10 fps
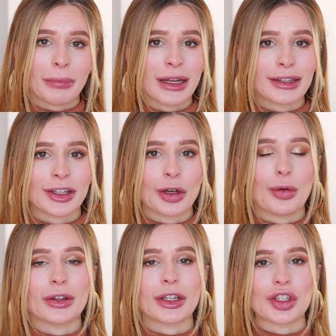палетки
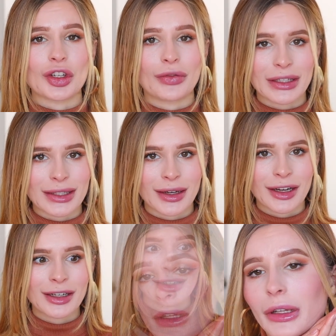от Джеффри
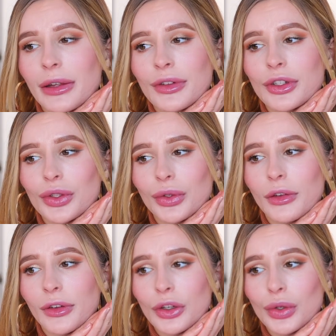Стара. Мне нравится, что я
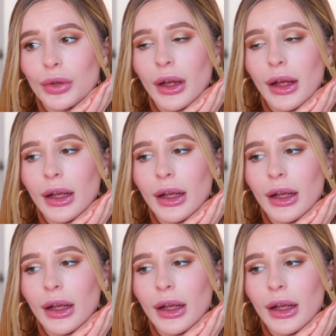вижу.